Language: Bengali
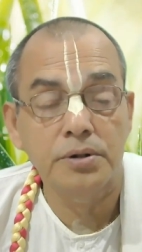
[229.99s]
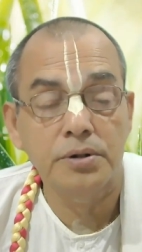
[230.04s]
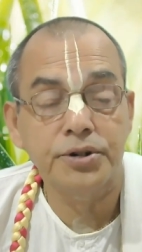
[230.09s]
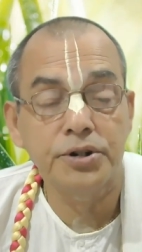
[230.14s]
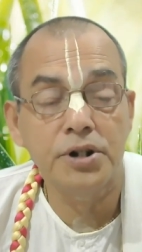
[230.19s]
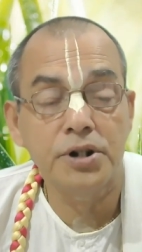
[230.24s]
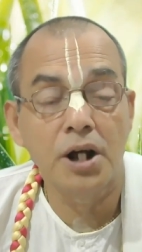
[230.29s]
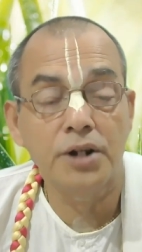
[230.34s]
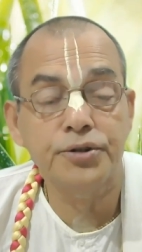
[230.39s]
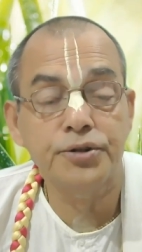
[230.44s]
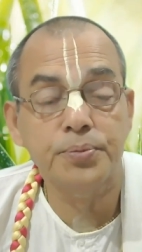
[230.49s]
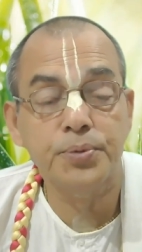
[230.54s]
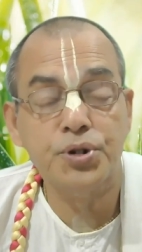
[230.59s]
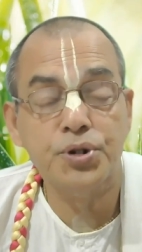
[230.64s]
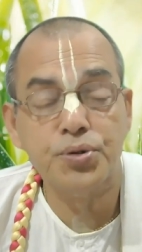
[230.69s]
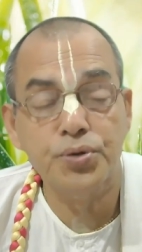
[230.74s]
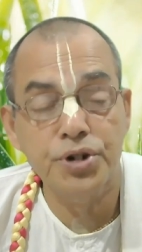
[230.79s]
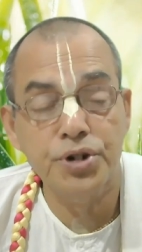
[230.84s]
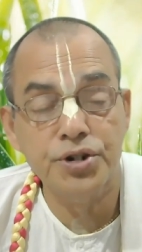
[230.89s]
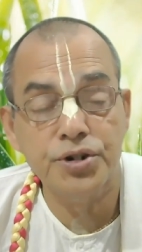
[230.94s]

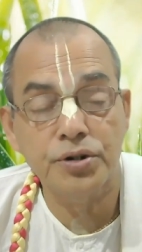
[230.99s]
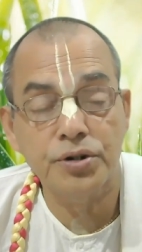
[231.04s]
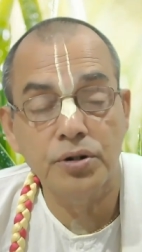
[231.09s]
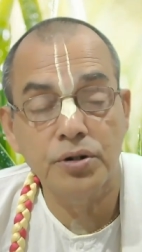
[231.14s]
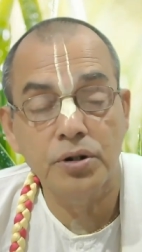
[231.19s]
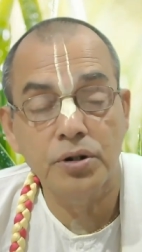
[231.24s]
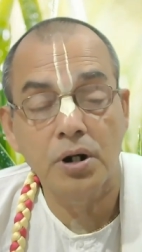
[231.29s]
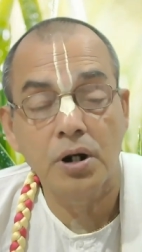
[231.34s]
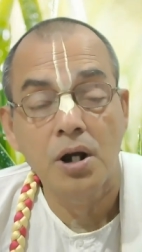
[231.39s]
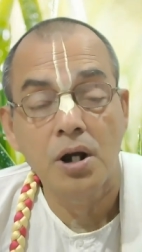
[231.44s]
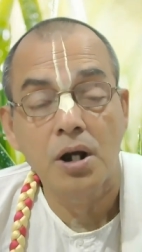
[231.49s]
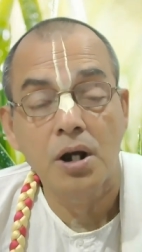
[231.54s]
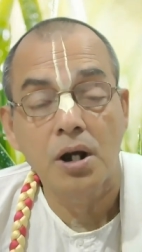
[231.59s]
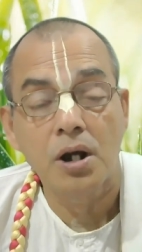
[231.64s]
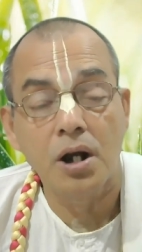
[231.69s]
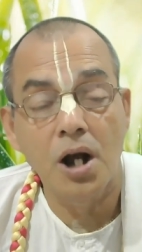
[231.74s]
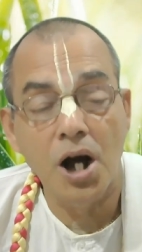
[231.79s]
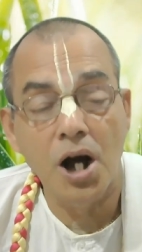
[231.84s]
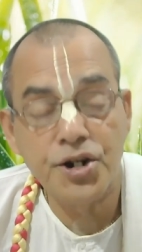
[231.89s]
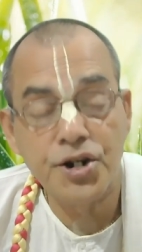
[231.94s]
তৃণাদপি শুনিছেন
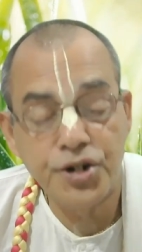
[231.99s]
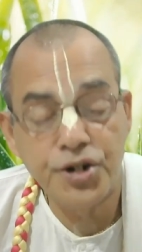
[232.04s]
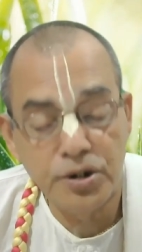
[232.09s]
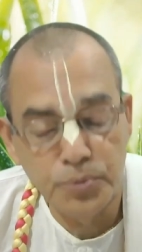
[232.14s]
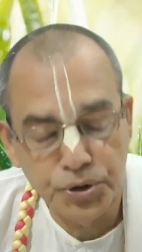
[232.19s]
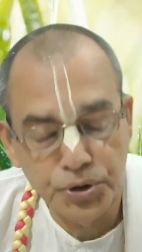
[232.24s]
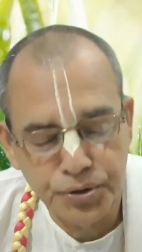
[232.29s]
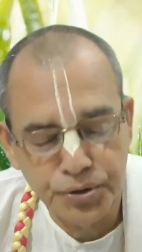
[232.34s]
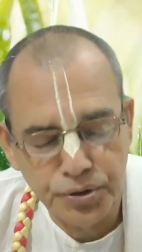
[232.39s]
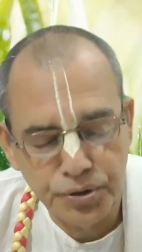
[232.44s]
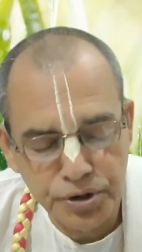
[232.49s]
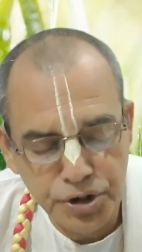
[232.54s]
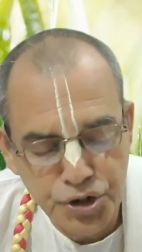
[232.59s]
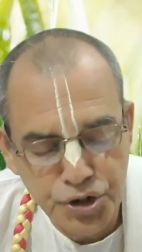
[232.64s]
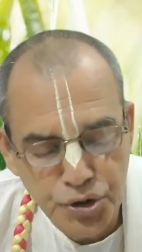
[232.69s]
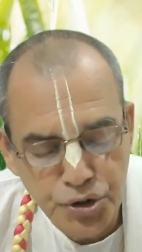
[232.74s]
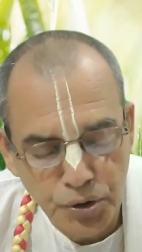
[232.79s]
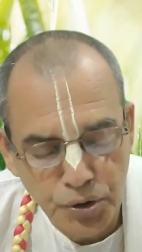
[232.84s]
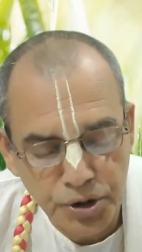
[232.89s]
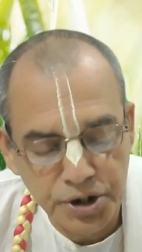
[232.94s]
ঘাসের মতো
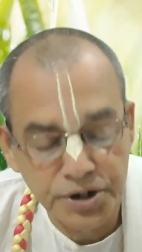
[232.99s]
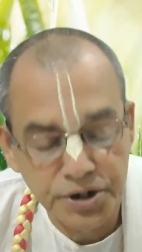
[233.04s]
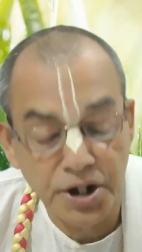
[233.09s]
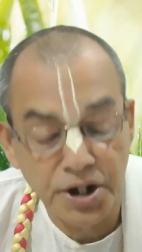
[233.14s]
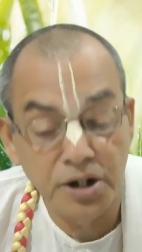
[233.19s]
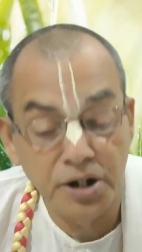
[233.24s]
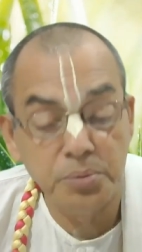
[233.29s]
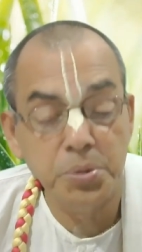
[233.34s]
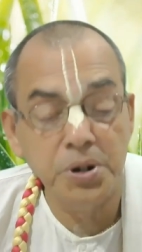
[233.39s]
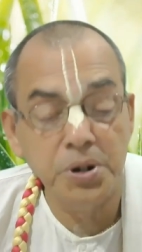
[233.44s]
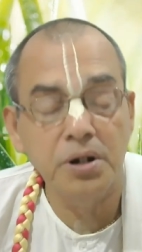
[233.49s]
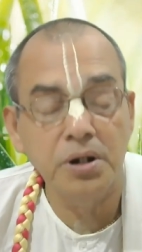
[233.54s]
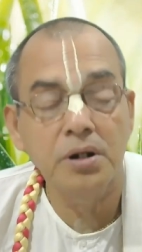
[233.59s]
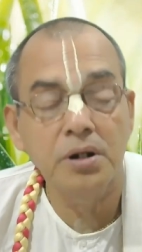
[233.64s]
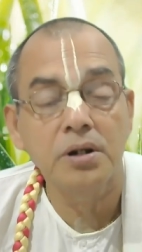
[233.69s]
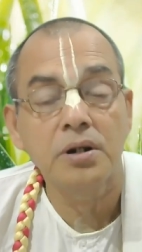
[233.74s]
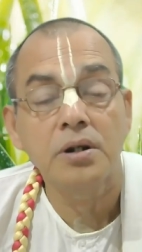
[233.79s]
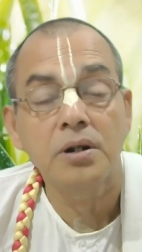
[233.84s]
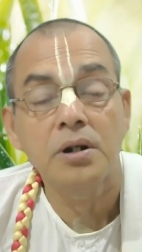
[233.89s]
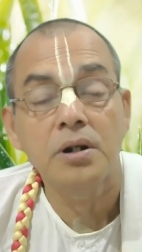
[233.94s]
নিচ হয়ে থাকবে
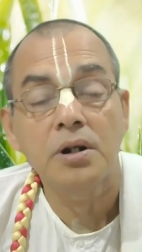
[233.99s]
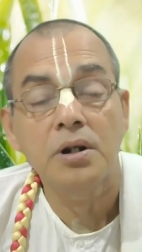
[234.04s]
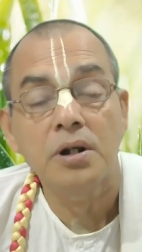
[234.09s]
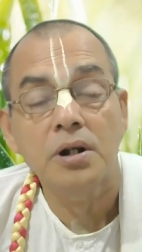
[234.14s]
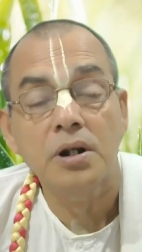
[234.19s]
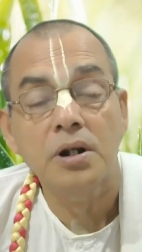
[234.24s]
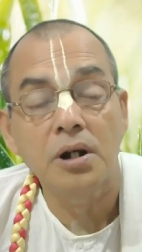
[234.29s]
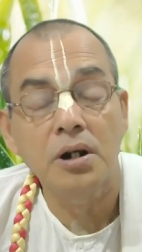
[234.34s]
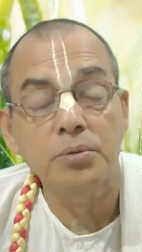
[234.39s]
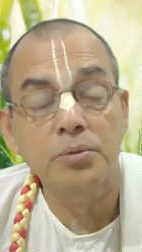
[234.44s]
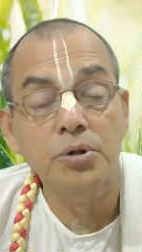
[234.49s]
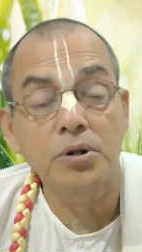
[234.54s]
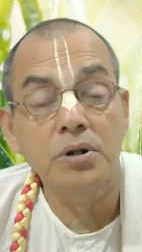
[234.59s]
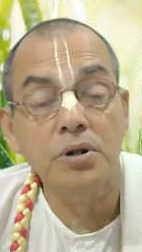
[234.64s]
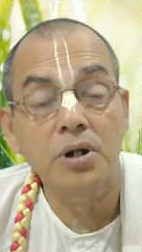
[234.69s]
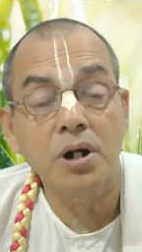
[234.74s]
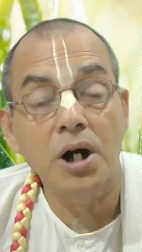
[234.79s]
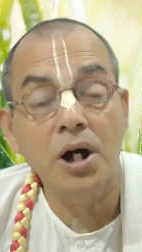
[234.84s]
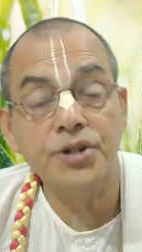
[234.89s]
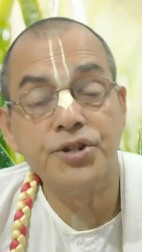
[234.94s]
এবং
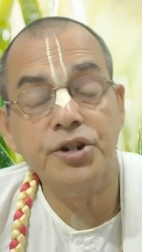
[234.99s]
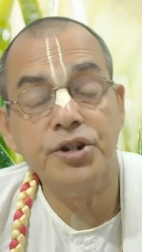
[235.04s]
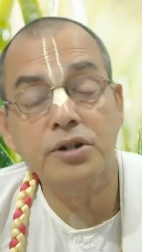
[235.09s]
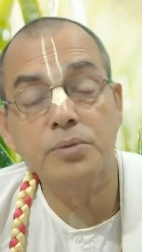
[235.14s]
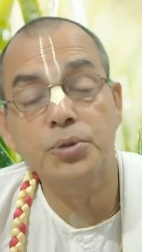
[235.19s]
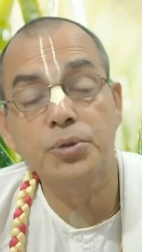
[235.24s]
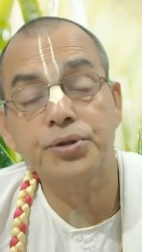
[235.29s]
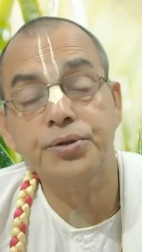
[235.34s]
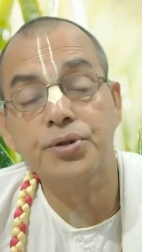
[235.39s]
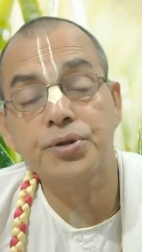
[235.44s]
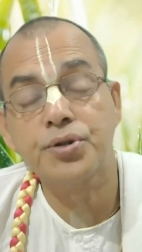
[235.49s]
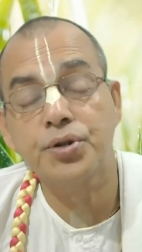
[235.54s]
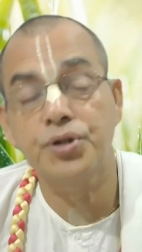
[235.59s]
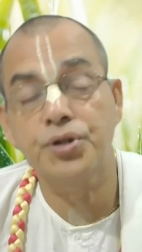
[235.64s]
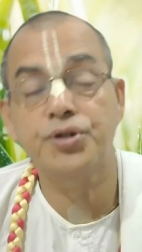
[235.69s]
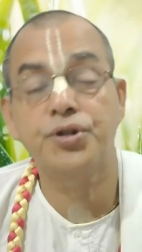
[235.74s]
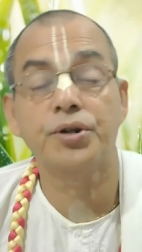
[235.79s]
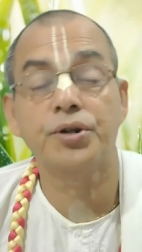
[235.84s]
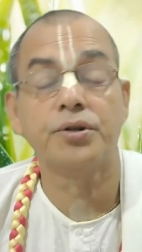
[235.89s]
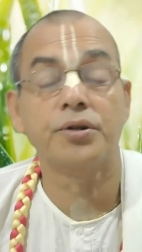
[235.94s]
গাছের মতো
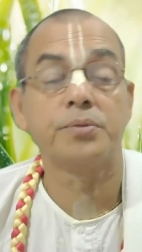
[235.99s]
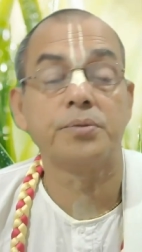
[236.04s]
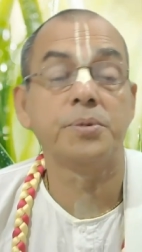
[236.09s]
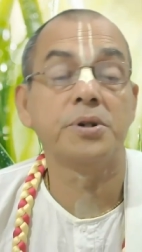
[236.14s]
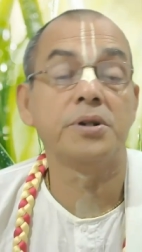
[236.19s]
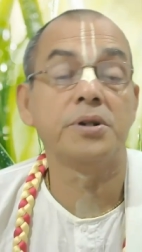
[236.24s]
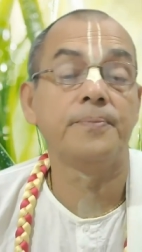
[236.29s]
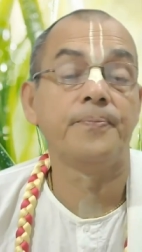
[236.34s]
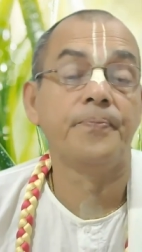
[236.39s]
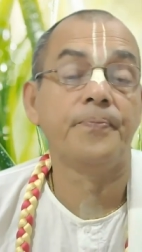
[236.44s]
সহ্য করবে